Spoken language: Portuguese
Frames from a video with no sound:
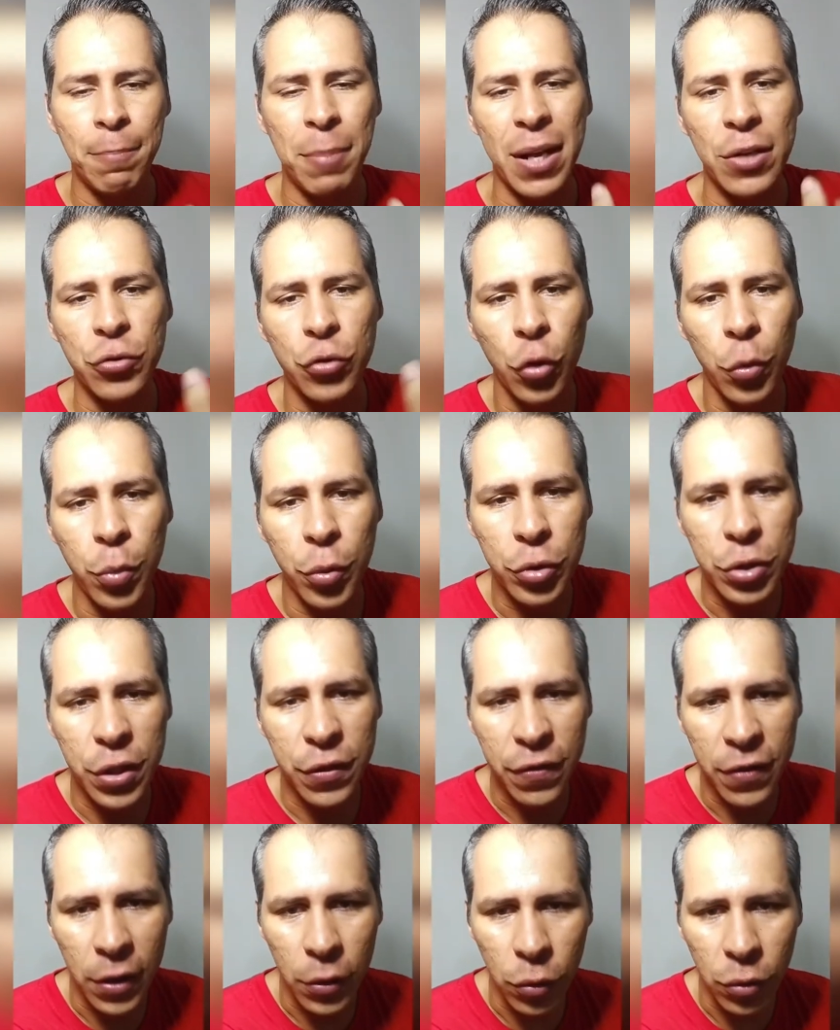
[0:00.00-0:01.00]
Passou por
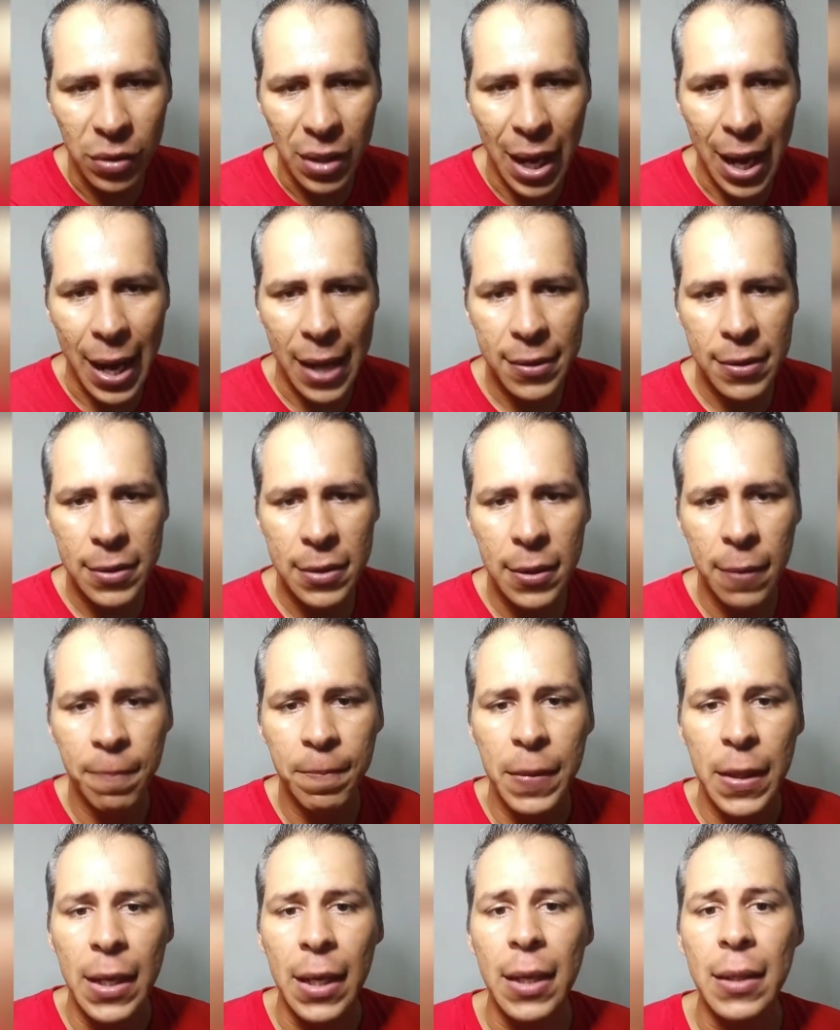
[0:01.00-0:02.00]

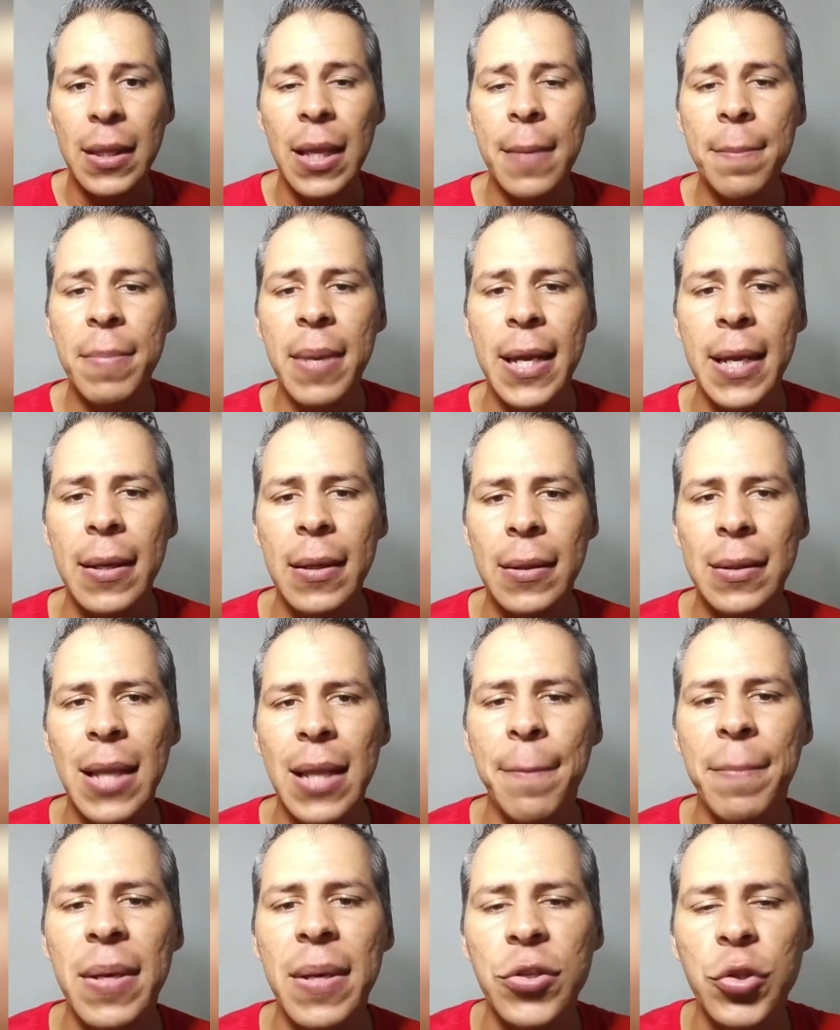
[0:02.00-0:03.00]
dificuldades e também
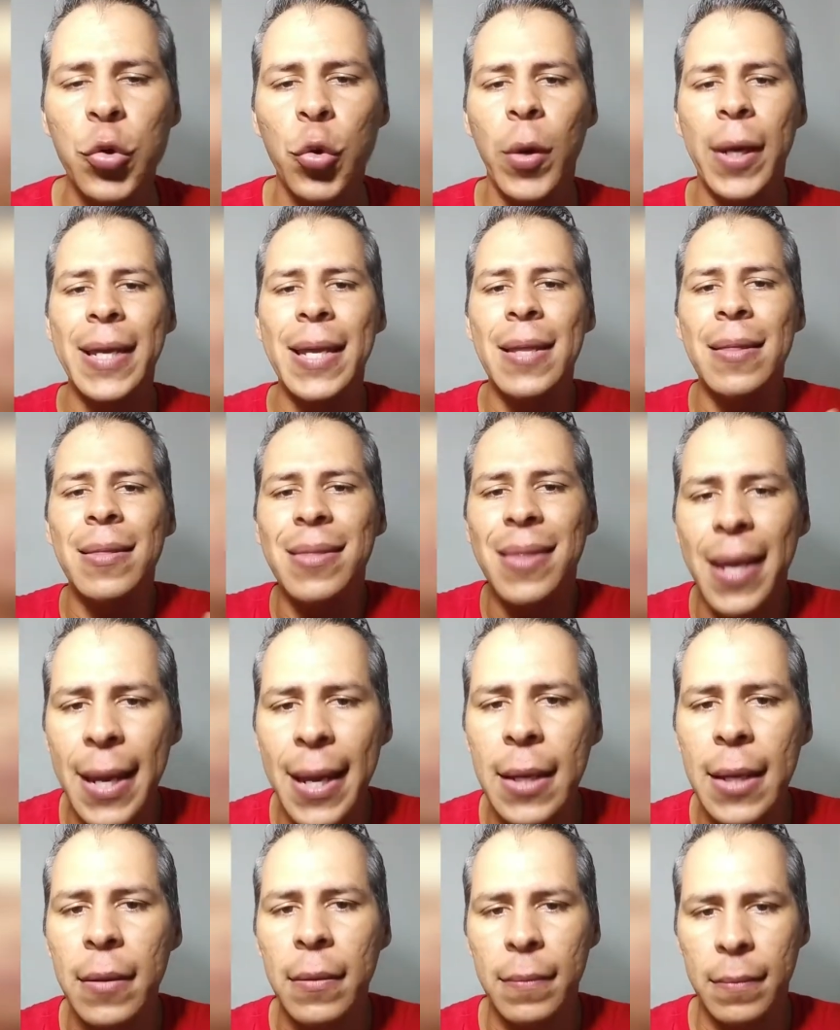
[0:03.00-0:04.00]
da pessoa que
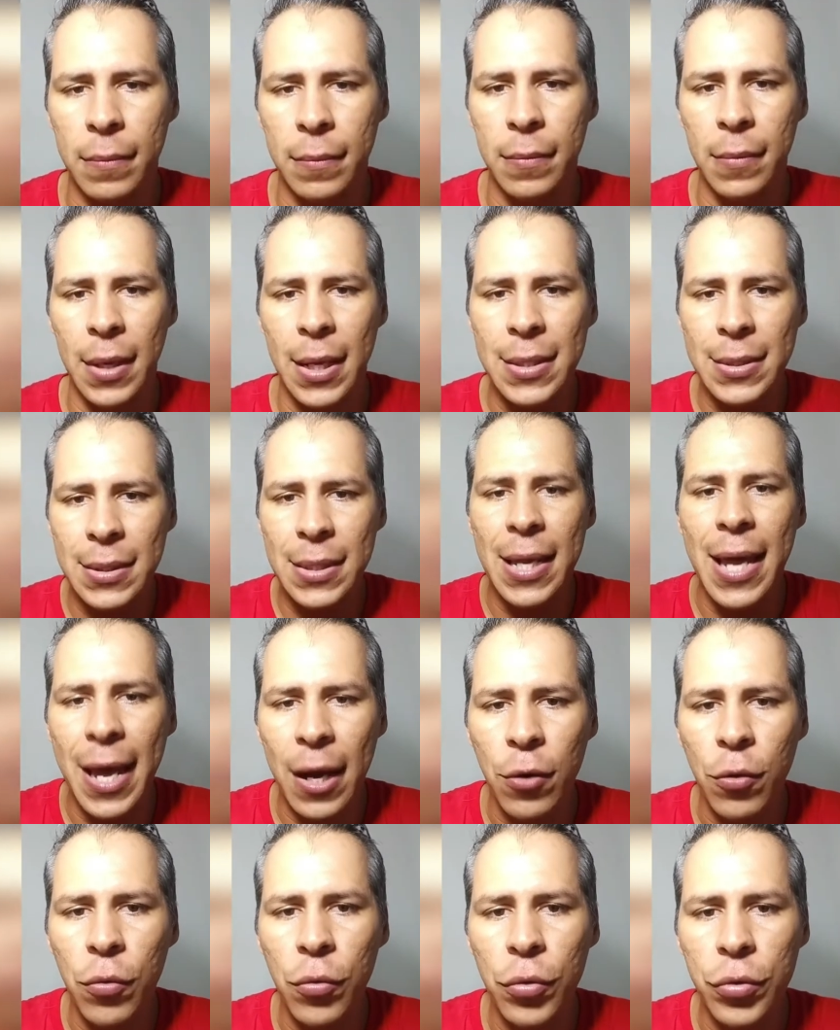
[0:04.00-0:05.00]
tem esse
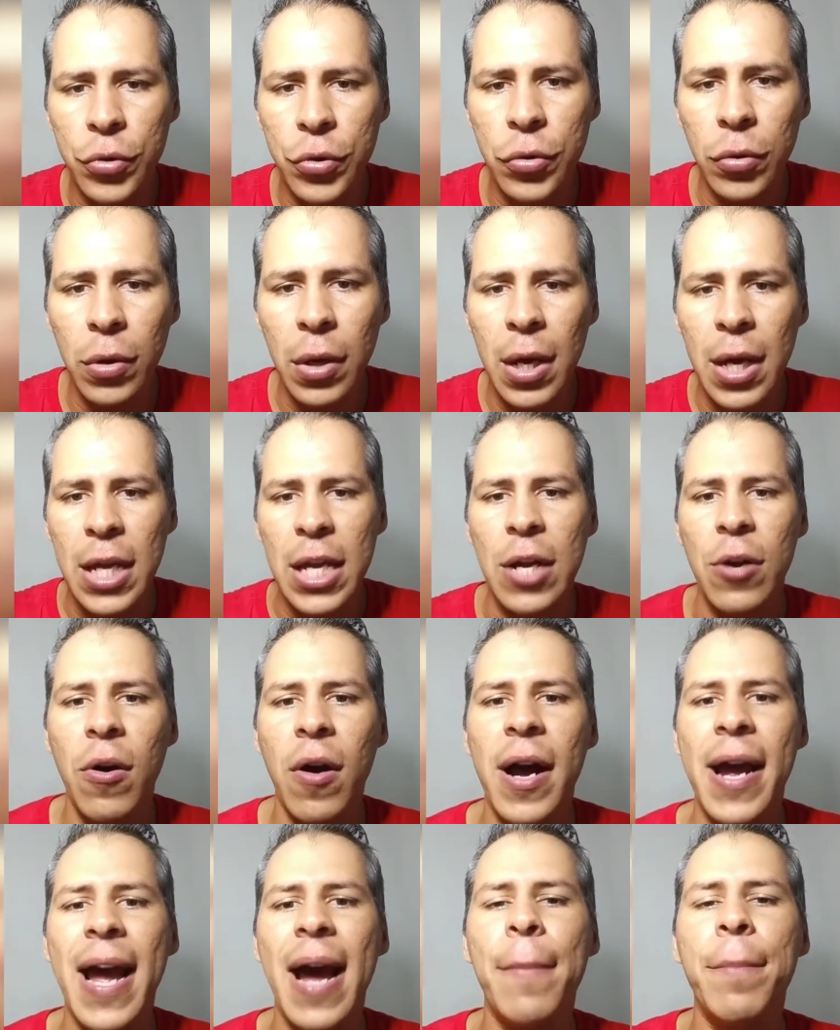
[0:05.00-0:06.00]
recurso e
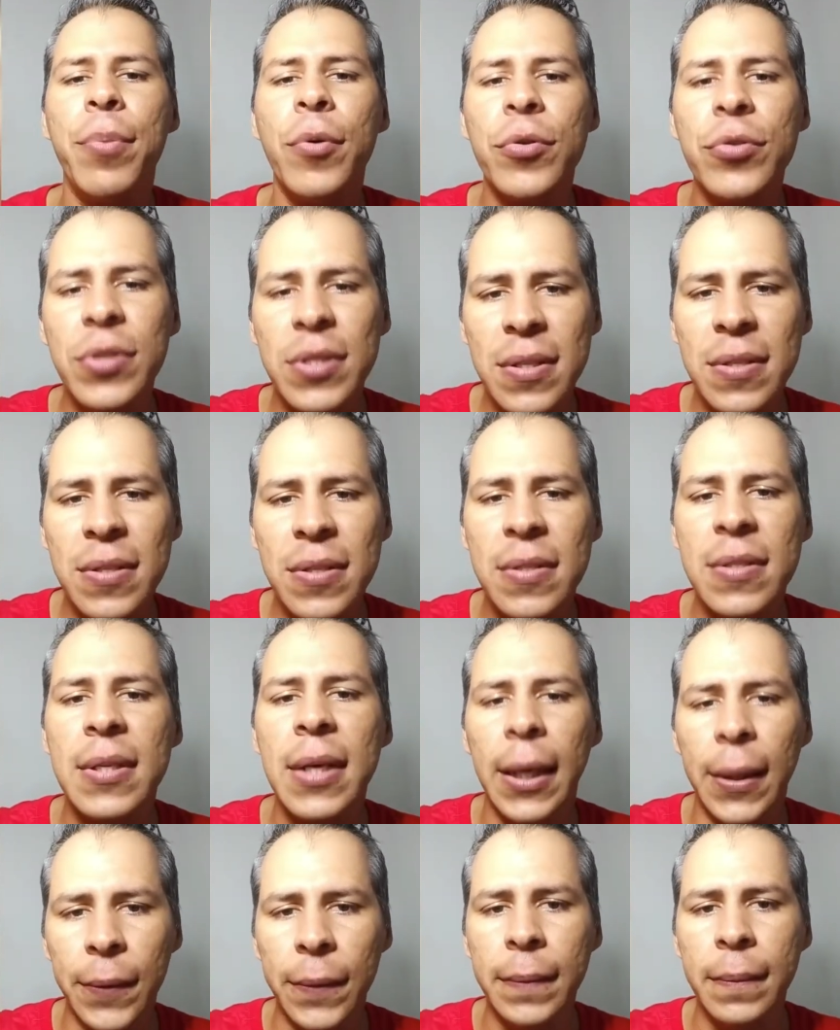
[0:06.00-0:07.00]
qual é a
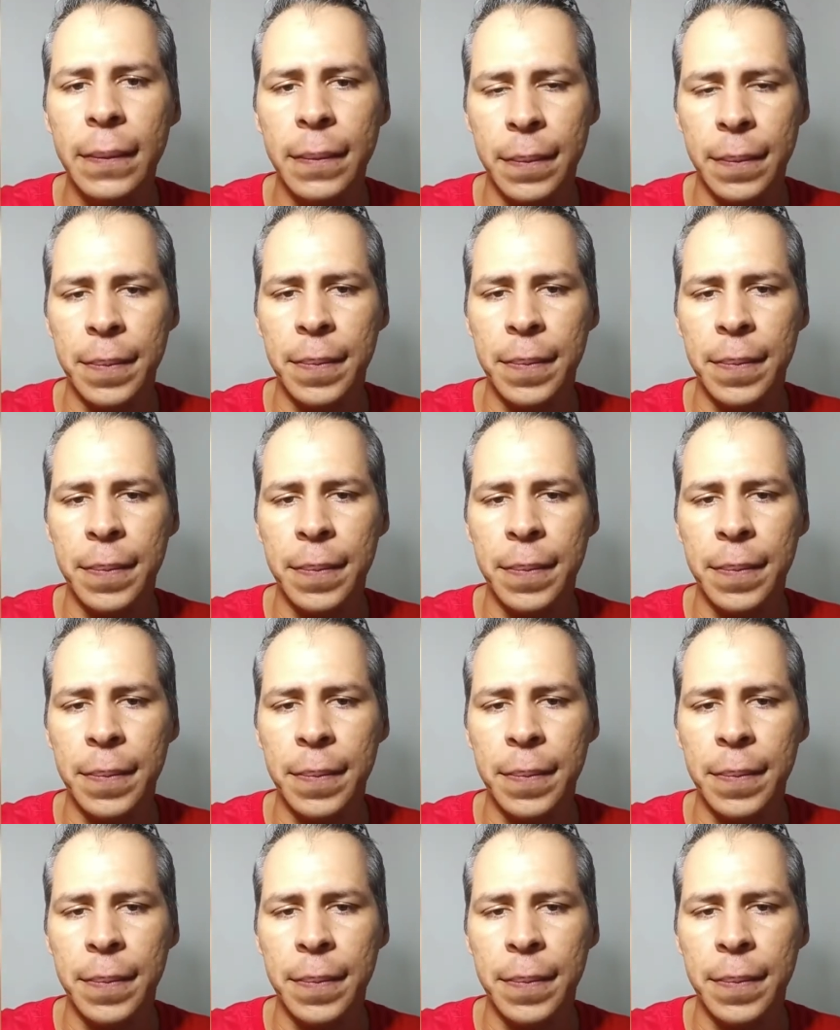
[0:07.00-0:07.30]
posição